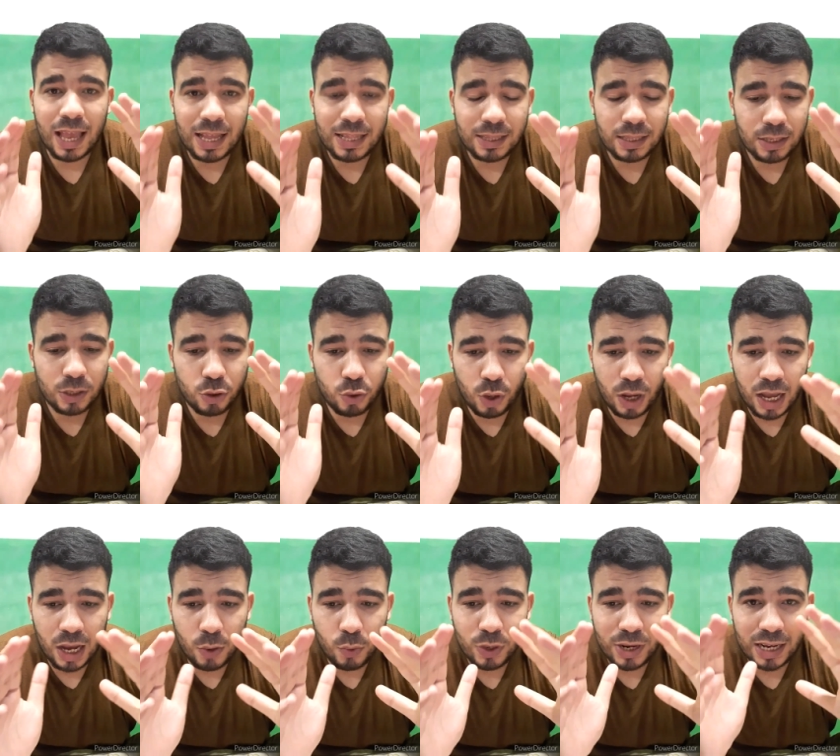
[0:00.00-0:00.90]
أن
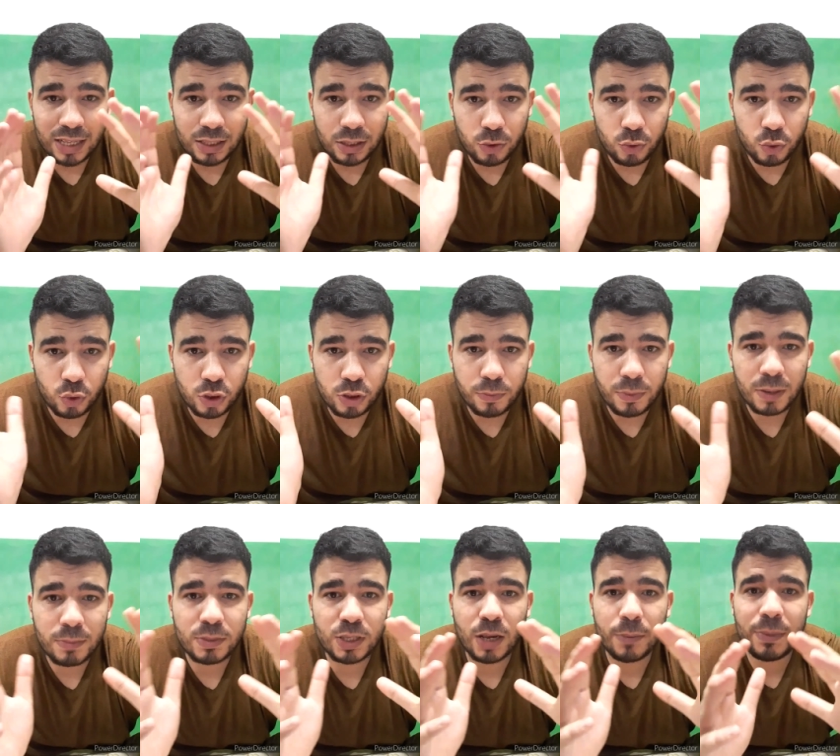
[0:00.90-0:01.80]
يحاول أن
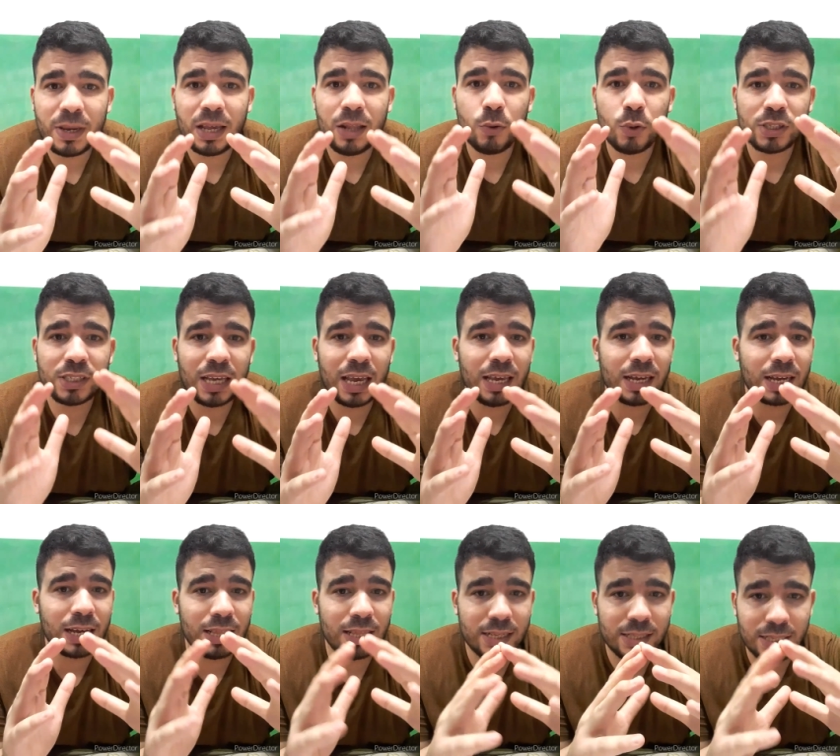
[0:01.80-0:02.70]
يتمم جميع
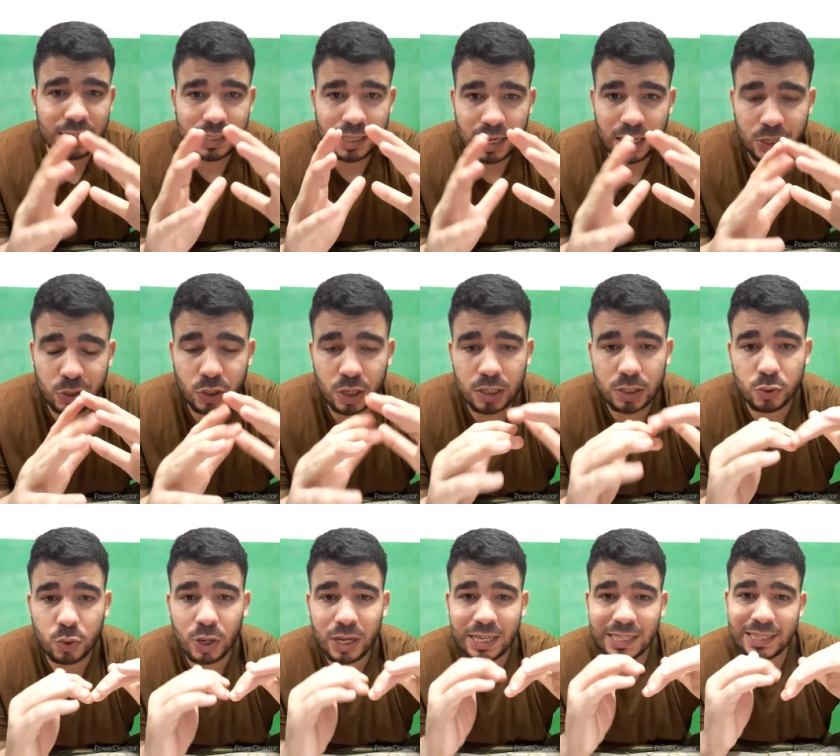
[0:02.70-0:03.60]
الوثائق التي
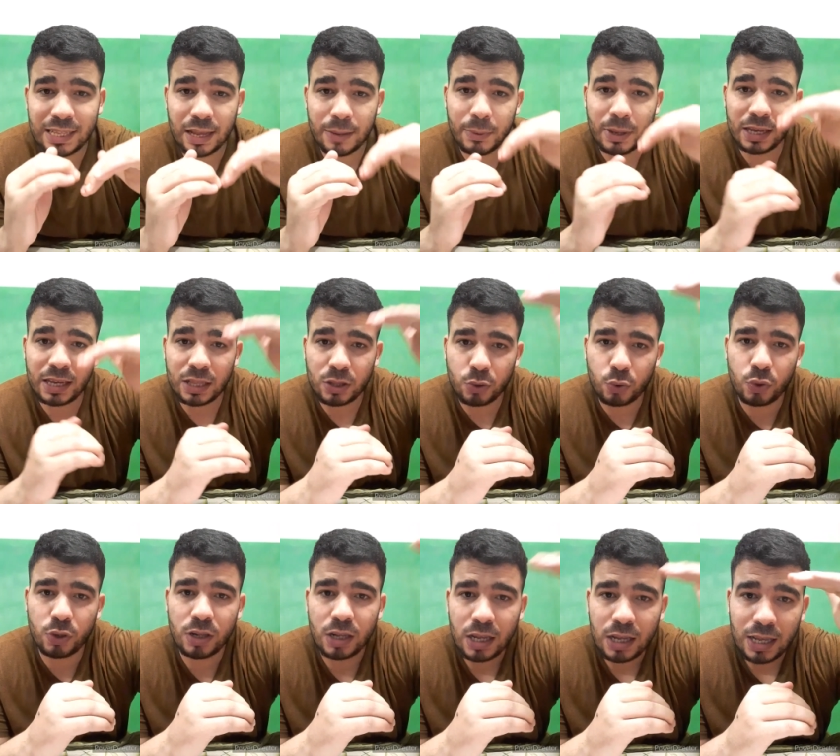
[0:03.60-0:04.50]
سيحتاجها عندما
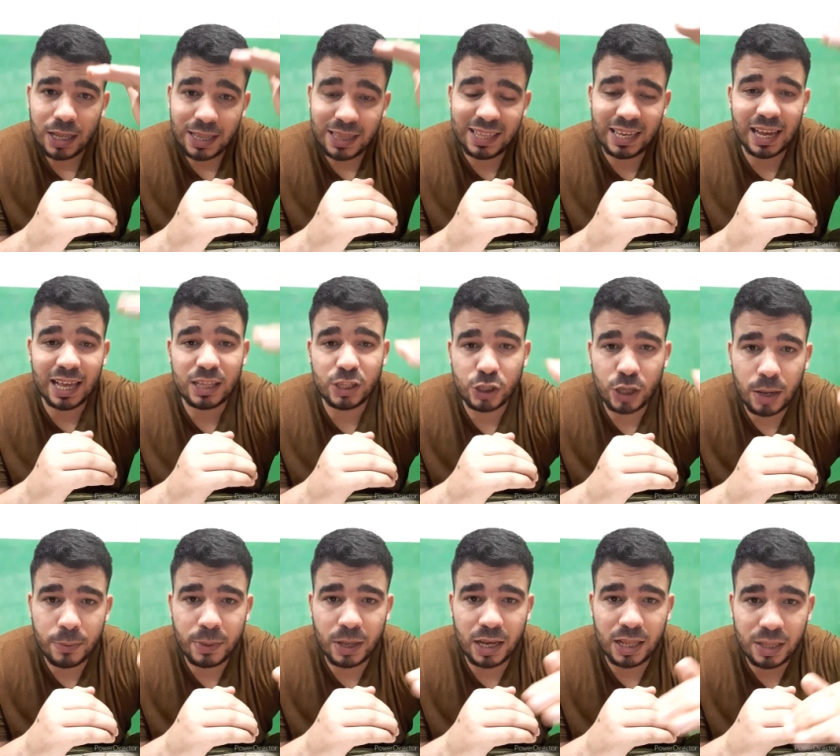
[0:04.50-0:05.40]
يدخل
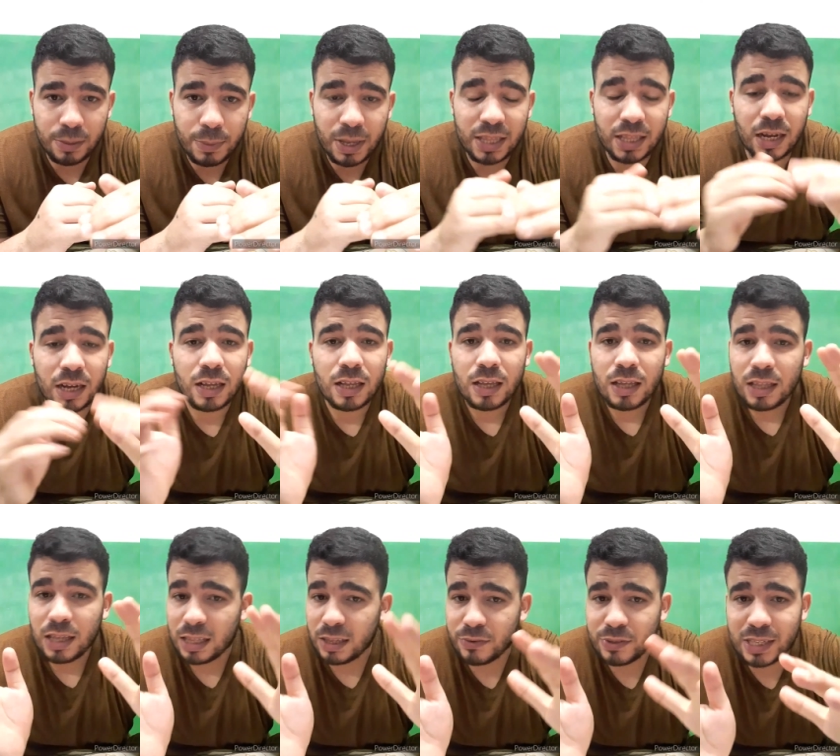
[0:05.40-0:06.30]
للجامعة لماذا؟
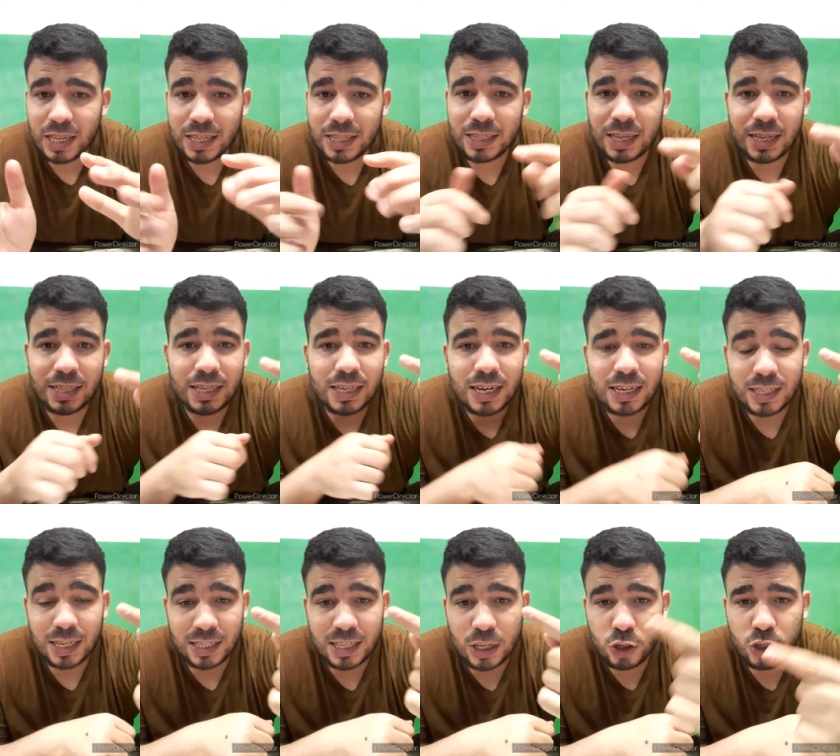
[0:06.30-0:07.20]
نفسنا التحضيرية
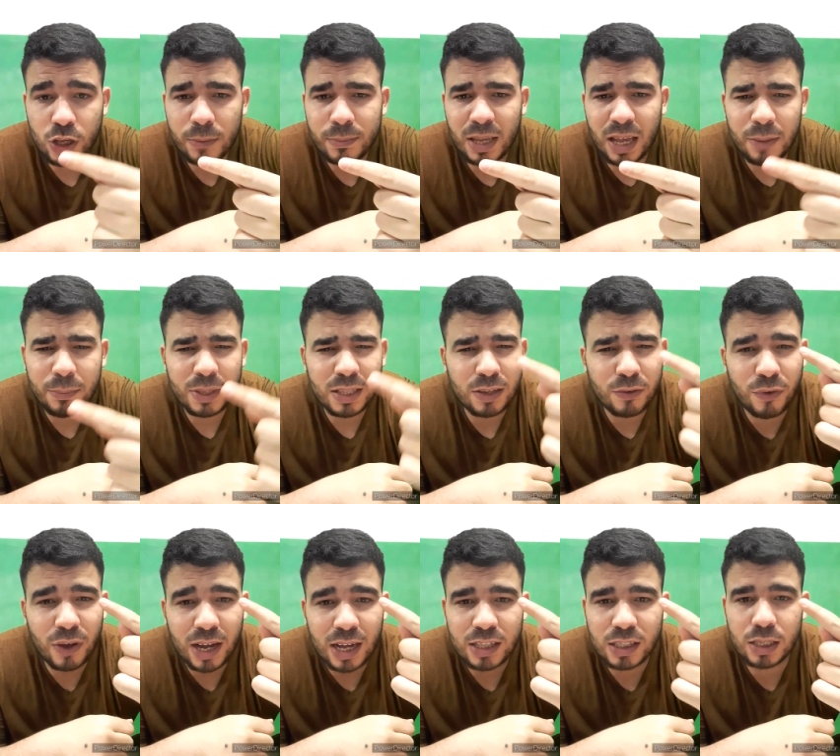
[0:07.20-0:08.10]
تحتاج الجامعة منك
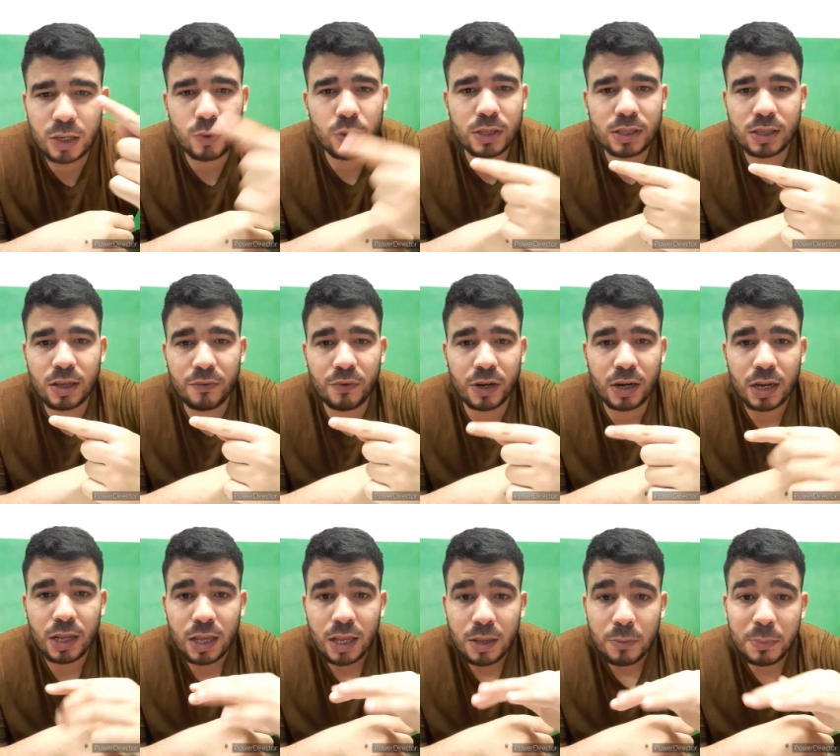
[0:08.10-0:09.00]
فقط جواز السفر
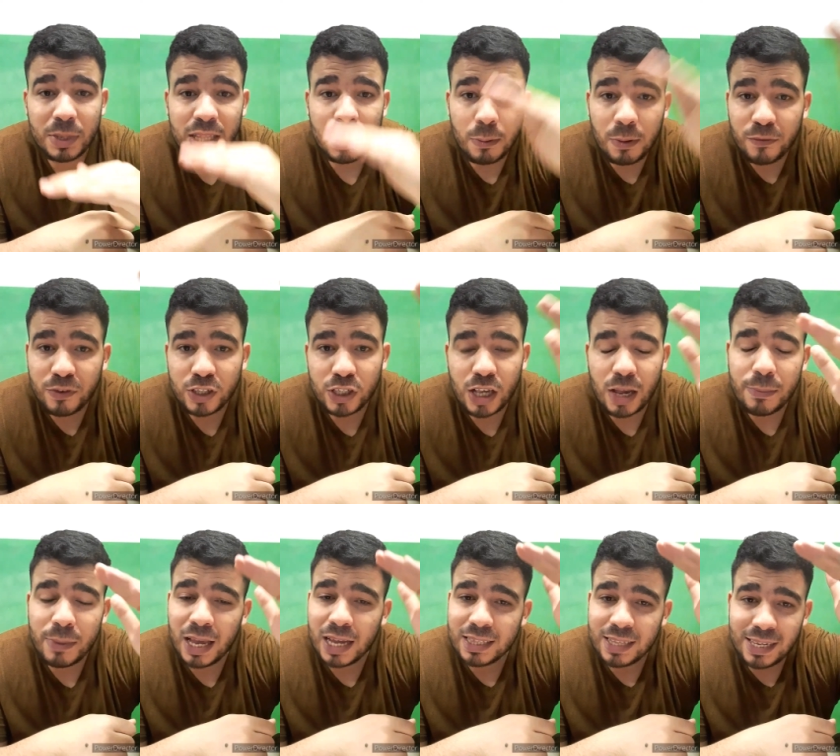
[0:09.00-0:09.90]
بينما في
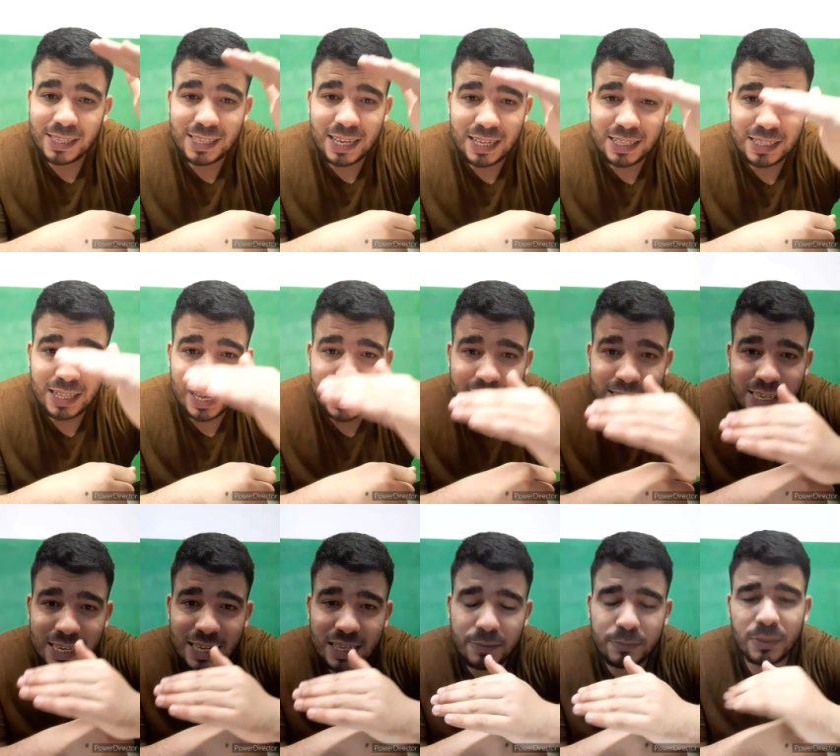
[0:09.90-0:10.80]
الجامعة تحتاج
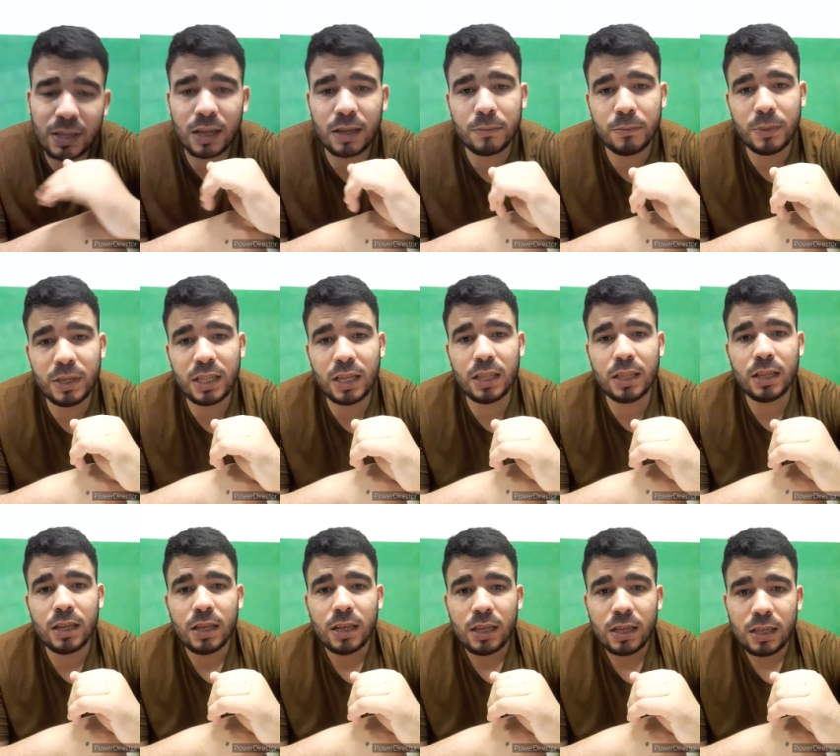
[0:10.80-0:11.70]
العديد من ال...
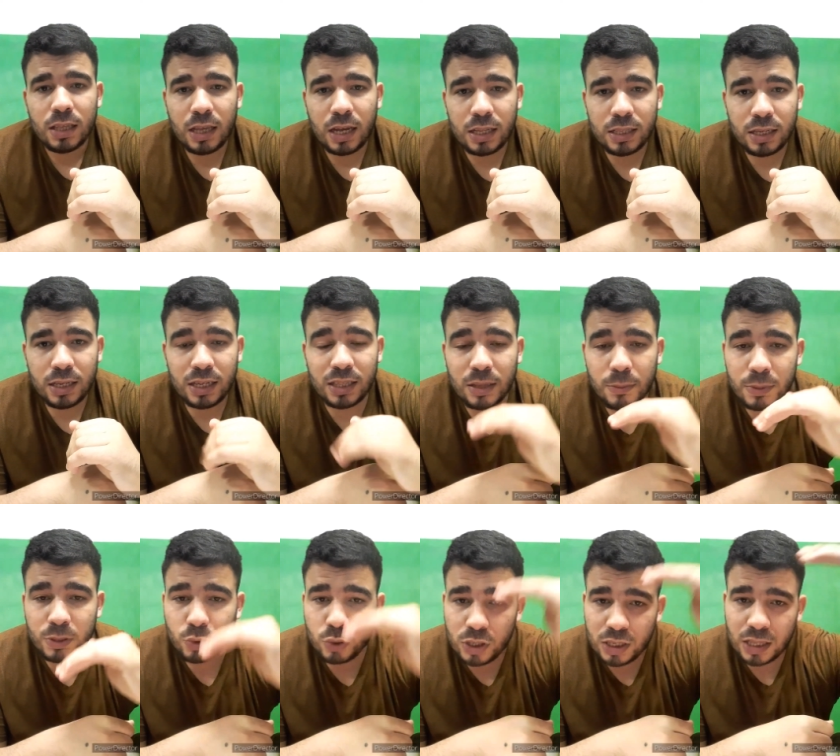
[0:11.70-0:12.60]
يعني
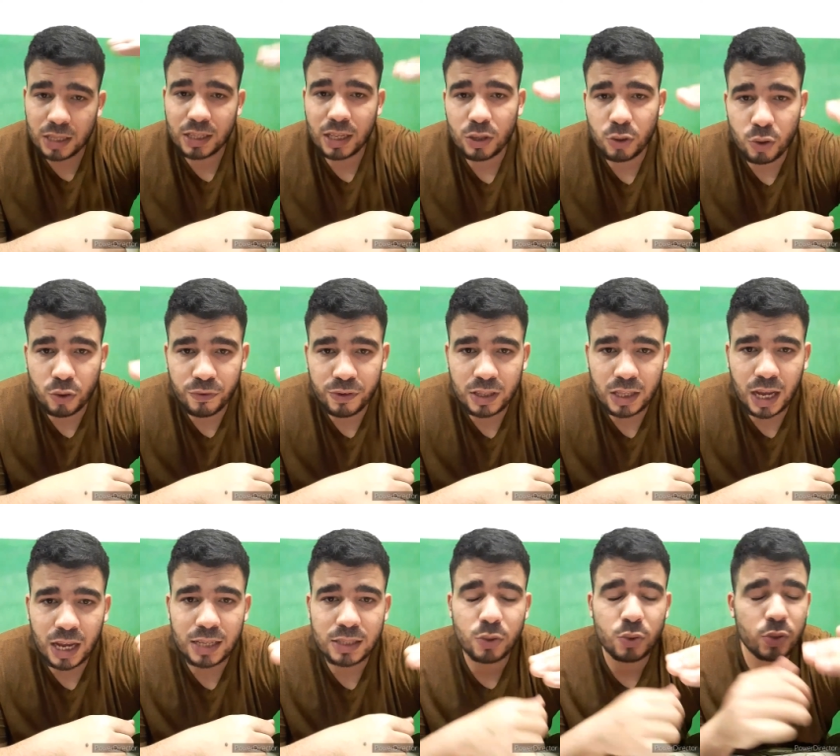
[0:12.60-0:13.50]
عندما تريد أن تدخل في
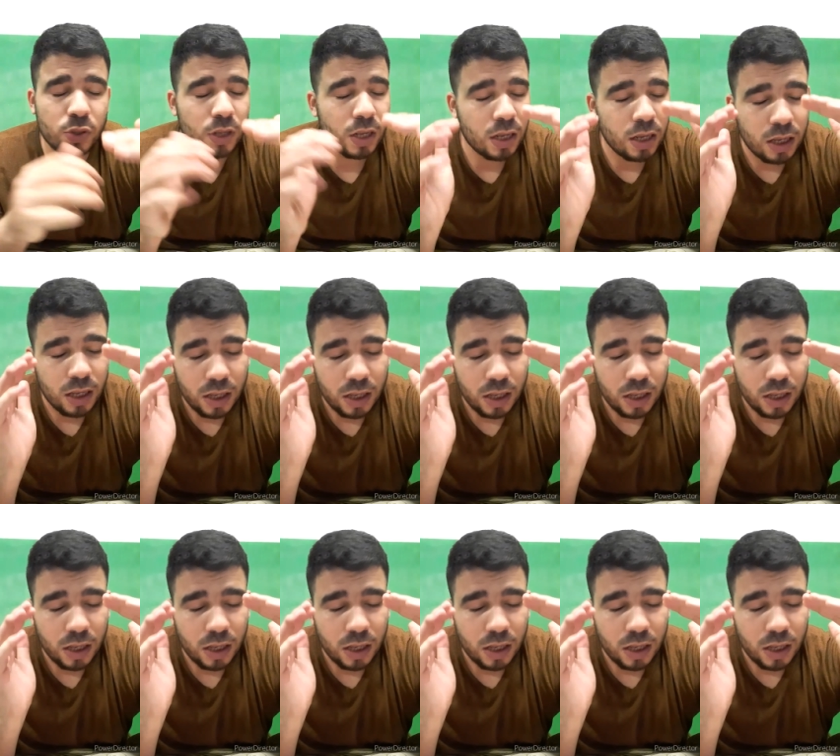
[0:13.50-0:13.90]
التخصص